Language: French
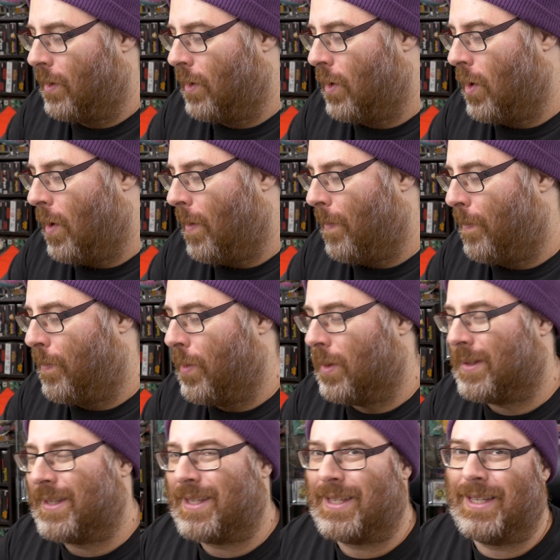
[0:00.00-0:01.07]
le
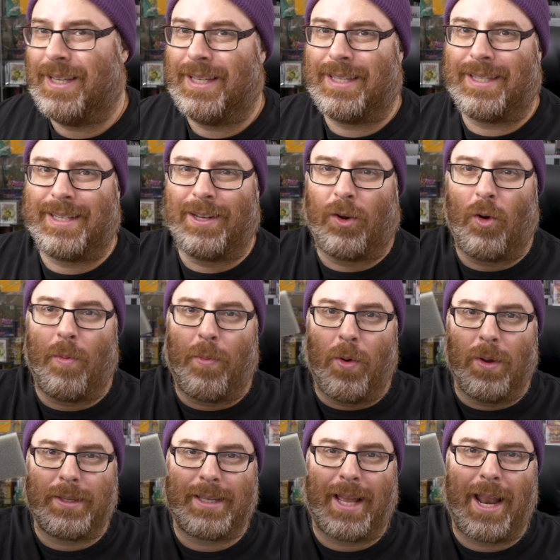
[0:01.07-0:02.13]
petit
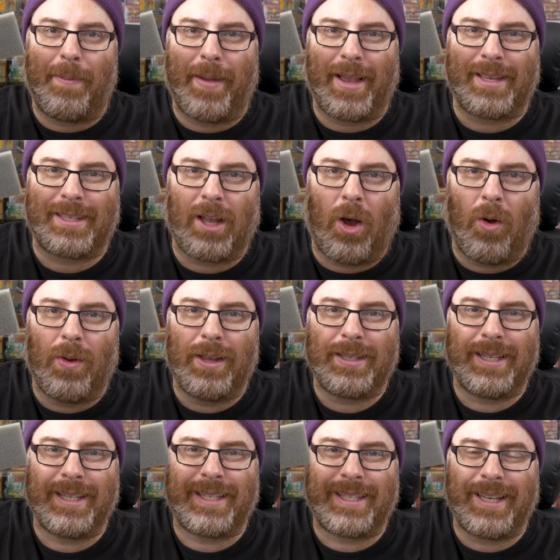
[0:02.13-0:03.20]
styromousse à la maison.
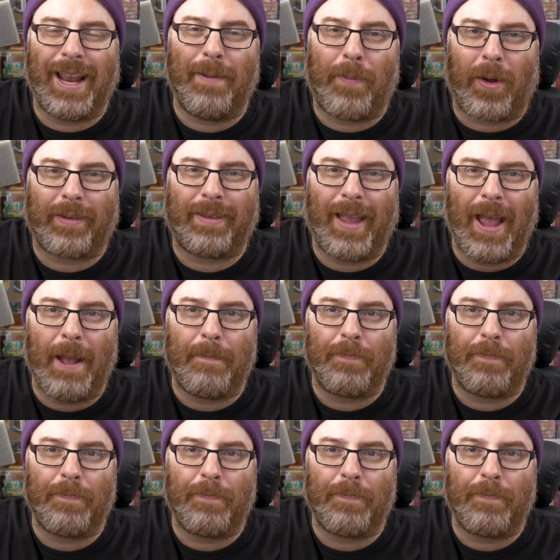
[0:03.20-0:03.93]
C'est si important,